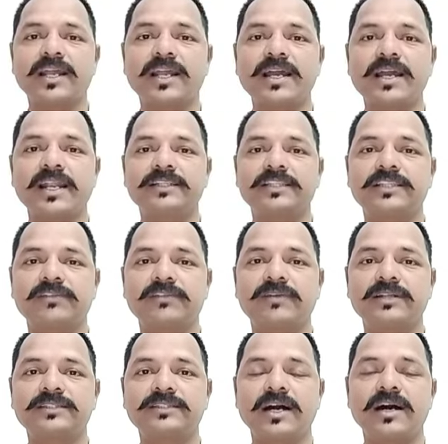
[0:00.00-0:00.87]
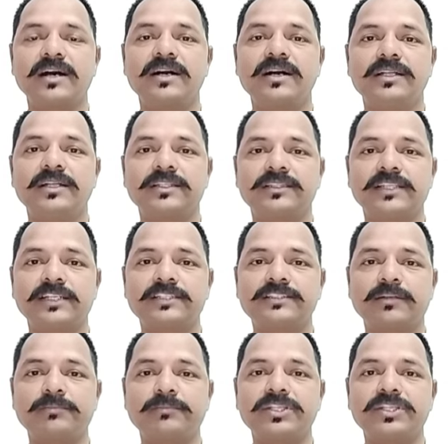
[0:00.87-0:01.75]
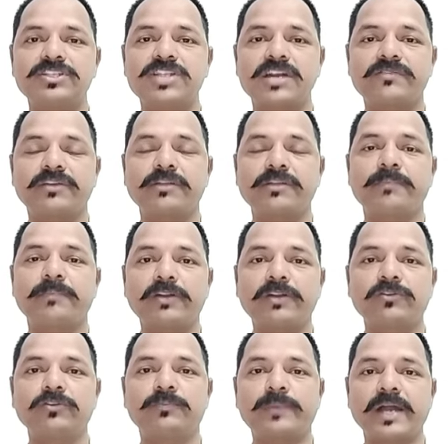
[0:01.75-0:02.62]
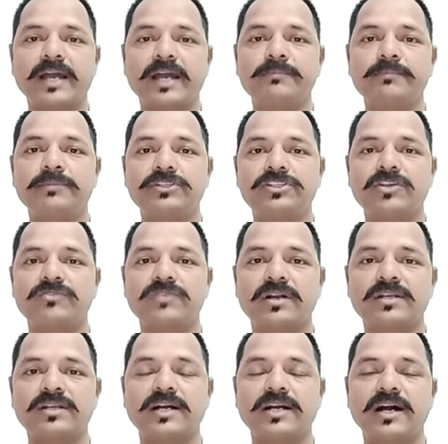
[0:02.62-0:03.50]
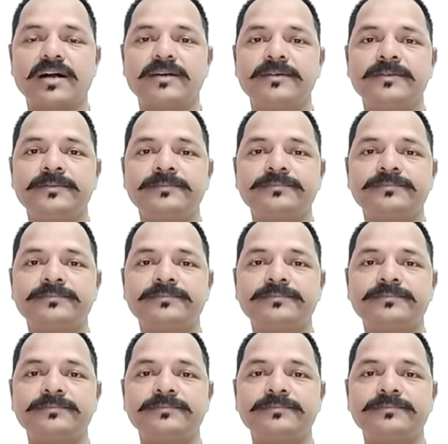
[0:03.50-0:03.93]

ఖరారైన తర్వాత దీనికి సంబంధించినటువంటి పనులు ప్రారంభించనున్నట్టుగా